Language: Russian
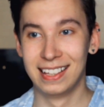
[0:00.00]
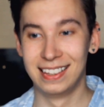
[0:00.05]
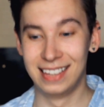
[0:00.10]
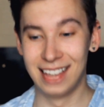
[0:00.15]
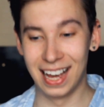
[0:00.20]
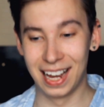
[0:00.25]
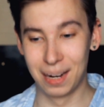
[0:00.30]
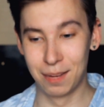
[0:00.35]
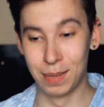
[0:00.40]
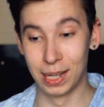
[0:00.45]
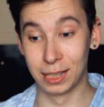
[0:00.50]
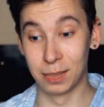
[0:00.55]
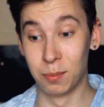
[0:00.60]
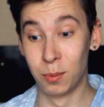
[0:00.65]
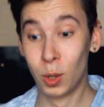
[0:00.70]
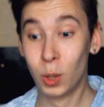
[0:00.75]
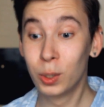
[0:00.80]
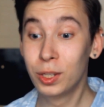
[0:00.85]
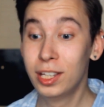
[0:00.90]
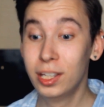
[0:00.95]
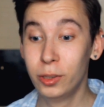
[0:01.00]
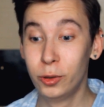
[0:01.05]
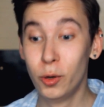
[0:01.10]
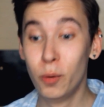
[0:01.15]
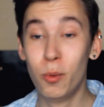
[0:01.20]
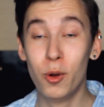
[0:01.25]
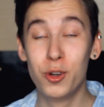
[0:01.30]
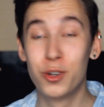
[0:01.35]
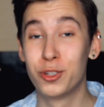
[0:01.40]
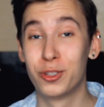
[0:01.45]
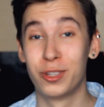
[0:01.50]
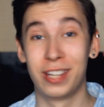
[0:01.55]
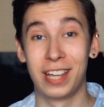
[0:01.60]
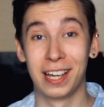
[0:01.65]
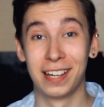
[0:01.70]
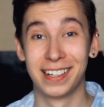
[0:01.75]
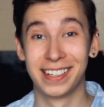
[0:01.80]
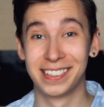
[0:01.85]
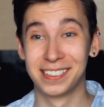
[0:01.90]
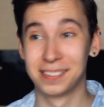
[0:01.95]
Да, ребята, многие думают, что
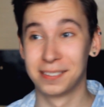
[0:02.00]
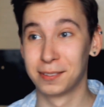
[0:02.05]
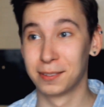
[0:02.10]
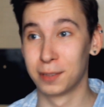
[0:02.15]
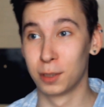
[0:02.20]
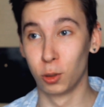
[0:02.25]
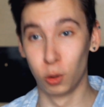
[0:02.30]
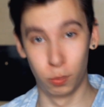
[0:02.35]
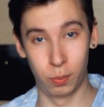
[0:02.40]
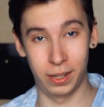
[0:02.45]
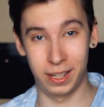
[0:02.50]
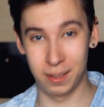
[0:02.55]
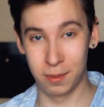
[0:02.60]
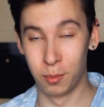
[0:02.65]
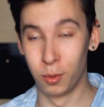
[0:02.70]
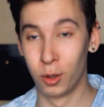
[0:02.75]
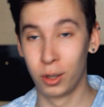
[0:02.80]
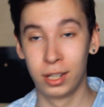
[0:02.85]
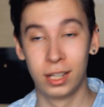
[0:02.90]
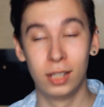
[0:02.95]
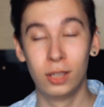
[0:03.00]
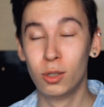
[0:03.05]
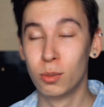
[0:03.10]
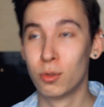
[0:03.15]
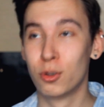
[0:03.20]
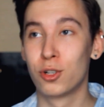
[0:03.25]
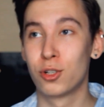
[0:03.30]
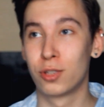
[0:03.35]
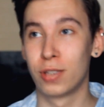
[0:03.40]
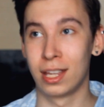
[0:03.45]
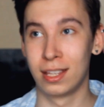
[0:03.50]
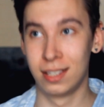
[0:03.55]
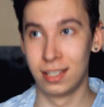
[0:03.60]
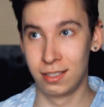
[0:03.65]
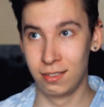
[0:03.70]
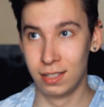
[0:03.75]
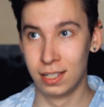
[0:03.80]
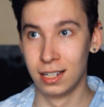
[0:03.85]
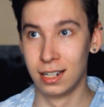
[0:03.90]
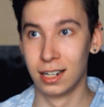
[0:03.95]
я глупый, многие думают, что я
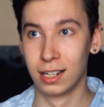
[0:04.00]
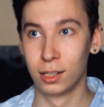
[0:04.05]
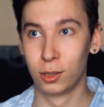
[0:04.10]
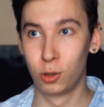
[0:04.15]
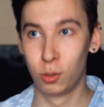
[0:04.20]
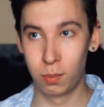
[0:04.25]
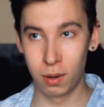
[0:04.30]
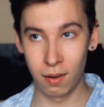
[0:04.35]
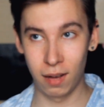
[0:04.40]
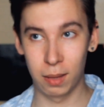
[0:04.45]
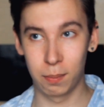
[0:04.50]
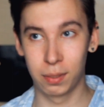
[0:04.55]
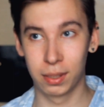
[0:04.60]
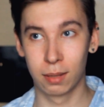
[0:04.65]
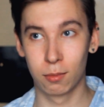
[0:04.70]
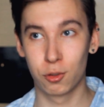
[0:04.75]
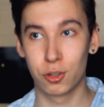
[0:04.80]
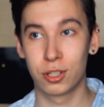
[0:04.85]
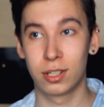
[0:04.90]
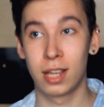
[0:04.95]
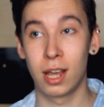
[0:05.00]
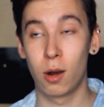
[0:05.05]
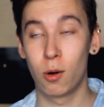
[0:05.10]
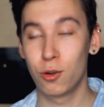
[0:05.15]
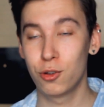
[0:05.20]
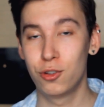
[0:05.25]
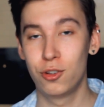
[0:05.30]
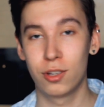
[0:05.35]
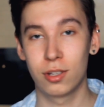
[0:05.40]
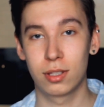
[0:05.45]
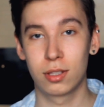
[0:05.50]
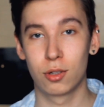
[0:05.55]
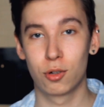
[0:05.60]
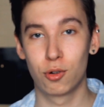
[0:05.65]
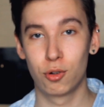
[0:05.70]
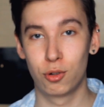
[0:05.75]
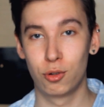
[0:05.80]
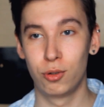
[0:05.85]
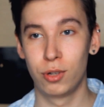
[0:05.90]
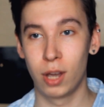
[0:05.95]
действительно туповат, потому что я очень часто
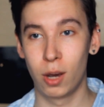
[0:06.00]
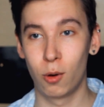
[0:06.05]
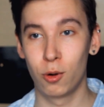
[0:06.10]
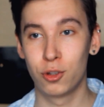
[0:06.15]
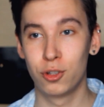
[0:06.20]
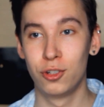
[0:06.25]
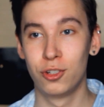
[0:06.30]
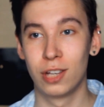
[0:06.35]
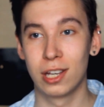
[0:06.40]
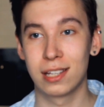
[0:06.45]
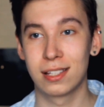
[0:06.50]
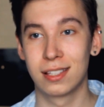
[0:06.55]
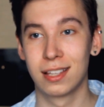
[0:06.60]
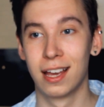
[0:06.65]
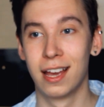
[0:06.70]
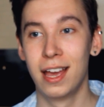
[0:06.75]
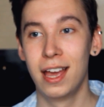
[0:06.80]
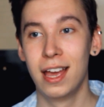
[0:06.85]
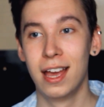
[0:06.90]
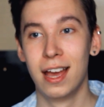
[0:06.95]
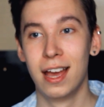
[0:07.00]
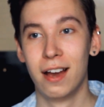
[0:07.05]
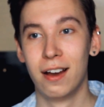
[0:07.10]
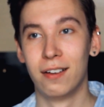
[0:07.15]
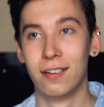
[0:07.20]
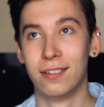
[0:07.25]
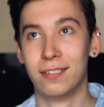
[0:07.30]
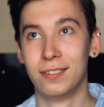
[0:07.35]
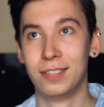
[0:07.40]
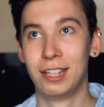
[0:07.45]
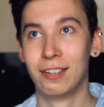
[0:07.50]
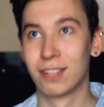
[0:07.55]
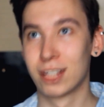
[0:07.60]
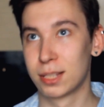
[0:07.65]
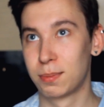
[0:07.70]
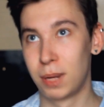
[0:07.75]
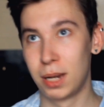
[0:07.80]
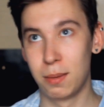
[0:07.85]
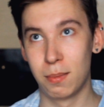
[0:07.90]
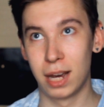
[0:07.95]
шучу, я очень часто э, не
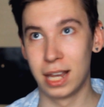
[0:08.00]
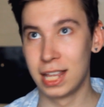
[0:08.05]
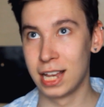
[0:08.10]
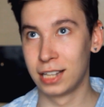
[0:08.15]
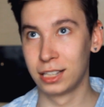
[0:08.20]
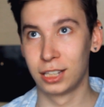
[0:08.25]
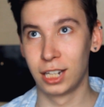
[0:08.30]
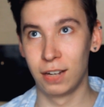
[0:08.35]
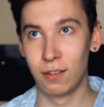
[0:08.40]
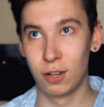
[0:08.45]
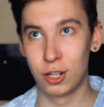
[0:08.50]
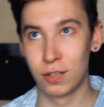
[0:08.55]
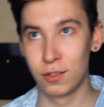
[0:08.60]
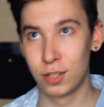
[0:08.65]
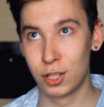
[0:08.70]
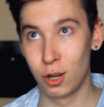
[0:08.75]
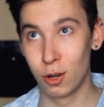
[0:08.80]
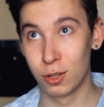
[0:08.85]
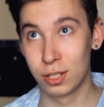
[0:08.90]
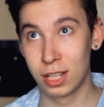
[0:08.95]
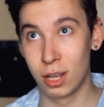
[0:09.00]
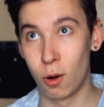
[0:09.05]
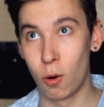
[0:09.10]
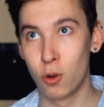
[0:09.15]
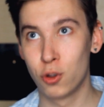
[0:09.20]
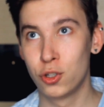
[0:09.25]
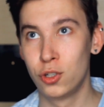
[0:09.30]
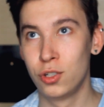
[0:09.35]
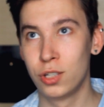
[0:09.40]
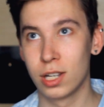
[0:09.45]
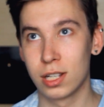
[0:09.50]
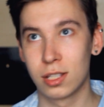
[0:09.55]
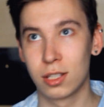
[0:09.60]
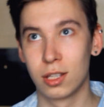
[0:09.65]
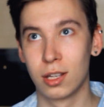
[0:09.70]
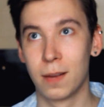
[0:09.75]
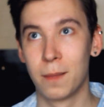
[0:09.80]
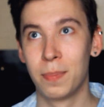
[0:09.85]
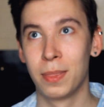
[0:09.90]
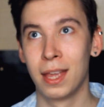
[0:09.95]
воспринимаю некоторые вещи всерьез, я очень
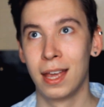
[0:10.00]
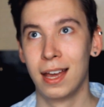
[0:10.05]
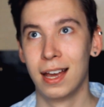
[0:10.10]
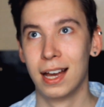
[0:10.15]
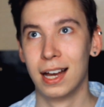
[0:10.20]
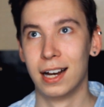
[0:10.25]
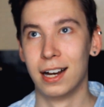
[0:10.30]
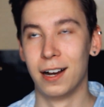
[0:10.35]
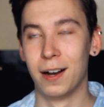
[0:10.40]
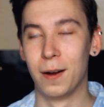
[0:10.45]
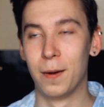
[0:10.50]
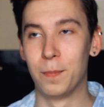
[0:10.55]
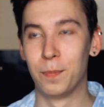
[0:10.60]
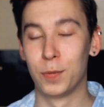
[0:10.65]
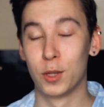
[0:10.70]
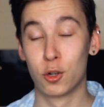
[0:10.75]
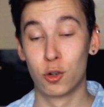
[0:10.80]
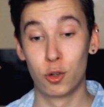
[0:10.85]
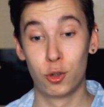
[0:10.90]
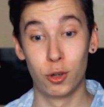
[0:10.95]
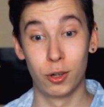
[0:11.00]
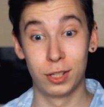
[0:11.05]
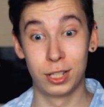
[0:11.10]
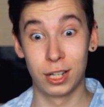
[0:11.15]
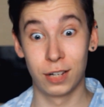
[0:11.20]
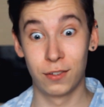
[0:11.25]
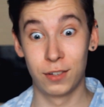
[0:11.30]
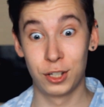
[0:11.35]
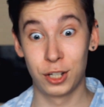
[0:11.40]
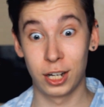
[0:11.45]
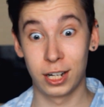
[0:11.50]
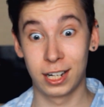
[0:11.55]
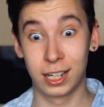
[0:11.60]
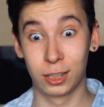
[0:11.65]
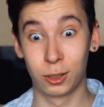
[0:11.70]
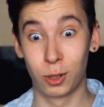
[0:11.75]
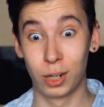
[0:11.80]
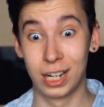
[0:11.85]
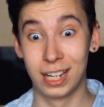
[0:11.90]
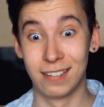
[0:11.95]
часто э, шучу о тех вещах,
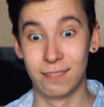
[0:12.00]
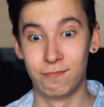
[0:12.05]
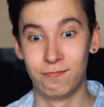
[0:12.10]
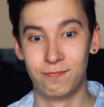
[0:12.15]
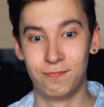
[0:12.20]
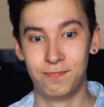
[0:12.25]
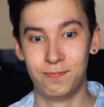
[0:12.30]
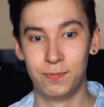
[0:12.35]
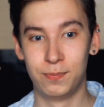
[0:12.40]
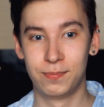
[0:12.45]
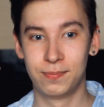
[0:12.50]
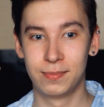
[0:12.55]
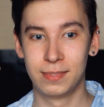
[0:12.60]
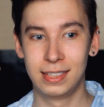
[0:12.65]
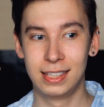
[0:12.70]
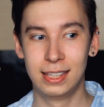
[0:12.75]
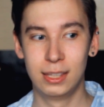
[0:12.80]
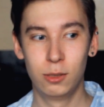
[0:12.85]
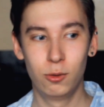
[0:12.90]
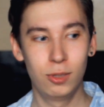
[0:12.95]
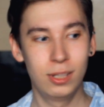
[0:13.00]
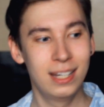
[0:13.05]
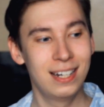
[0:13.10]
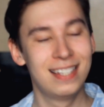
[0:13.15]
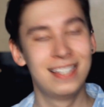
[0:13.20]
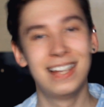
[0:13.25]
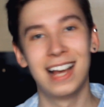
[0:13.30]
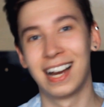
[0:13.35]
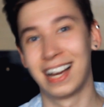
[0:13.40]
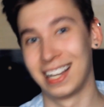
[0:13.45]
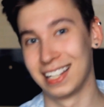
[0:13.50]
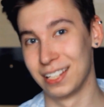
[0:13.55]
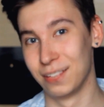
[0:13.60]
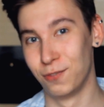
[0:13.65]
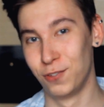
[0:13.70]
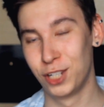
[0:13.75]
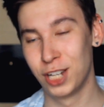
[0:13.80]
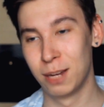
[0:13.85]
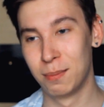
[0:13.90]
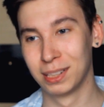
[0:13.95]
которые ну, нельзя к
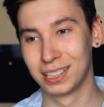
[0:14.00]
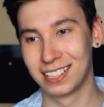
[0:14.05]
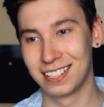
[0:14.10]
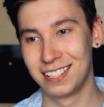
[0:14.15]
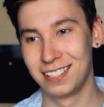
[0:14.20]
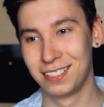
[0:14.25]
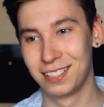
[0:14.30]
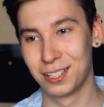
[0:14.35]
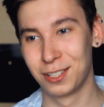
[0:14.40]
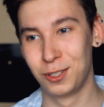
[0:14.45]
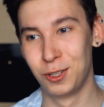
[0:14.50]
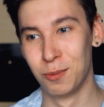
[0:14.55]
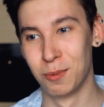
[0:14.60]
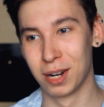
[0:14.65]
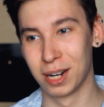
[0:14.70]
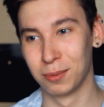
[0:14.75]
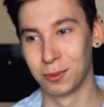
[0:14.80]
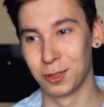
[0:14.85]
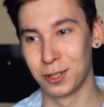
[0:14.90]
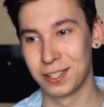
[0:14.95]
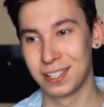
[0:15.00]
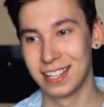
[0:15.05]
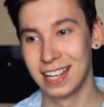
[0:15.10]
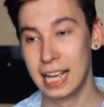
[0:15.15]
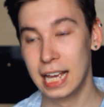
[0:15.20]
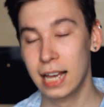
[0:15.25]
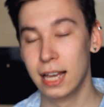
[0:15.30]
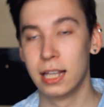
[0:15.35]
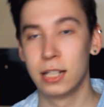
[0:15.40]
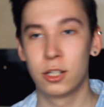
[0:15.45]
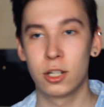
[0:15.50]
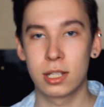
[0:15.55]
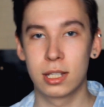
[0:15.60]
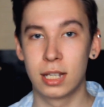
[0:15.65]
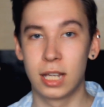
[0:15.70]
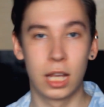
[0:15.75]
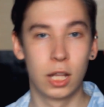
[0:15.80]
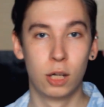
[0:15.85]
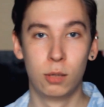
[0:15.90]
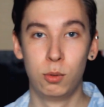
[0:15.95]
этим вещам относиться с юмором. То есть,
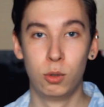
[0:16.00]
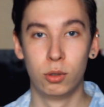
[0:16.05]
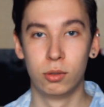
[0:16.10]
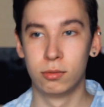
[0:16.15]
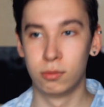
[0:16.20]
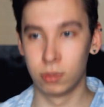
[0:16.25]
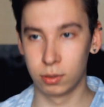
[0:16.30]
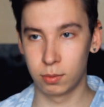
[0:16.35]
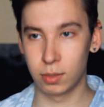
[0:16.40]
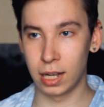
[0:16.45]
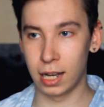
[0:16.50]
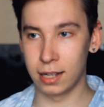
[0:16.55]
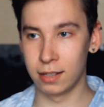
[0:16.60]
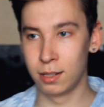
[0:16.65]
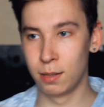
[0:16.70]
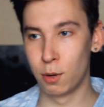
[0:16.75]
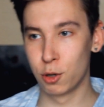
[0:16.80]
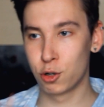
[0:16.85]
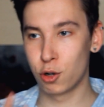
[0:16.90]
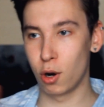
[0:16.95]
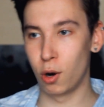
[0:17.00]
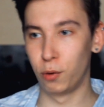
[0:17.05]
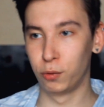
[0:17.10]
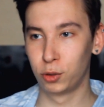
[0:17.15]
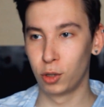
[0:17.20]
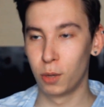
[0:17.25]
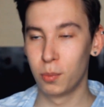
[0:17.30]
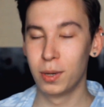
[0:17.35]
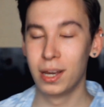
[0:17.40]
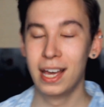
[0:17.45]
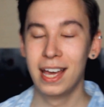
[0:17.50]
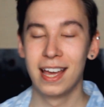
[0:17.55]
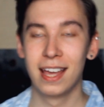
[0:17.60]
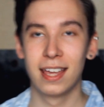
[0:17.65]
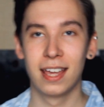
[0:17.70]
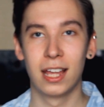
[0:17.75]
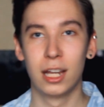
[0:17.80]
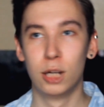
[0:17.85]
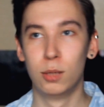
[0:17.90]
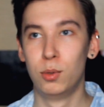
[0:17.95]
честно, я не люблю, вот, небольшой оф топ
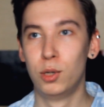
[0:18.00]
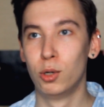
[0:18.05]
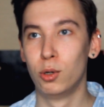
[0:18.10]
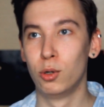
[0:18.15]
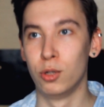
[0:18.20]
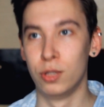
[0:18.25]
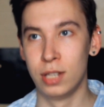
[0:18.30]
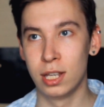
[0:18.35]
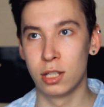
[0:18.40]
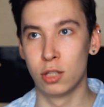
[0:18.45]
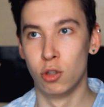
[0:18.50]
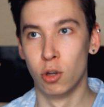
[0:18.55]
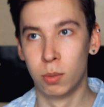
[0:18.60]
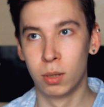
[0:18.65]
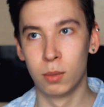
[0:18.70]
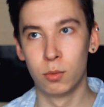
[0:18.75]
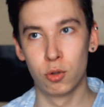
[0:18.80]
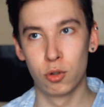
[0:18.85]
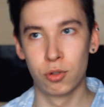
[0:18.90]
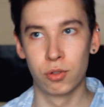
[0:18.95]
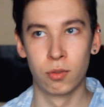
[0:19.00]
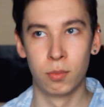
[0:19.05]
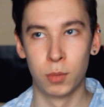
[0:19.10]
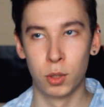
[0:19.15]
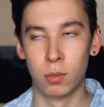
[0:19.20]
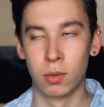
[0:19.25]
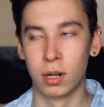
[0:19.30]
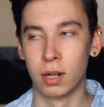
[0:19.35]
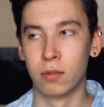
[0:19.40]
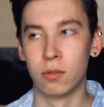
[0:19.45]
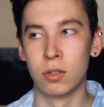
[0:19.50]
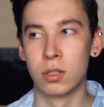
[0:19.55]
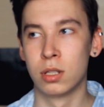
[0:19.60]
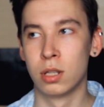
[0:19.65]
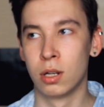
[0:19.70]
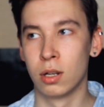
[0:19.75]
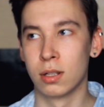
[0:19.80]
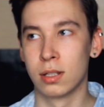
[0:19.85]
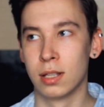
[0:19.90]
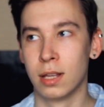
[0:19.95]
я не люблю людей с добрым чувством юмора, вот
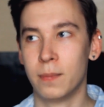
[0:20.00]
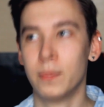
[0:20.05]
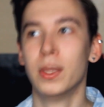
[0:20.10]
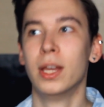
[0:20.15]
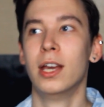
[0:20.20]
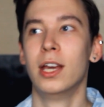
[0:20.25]
серьезно.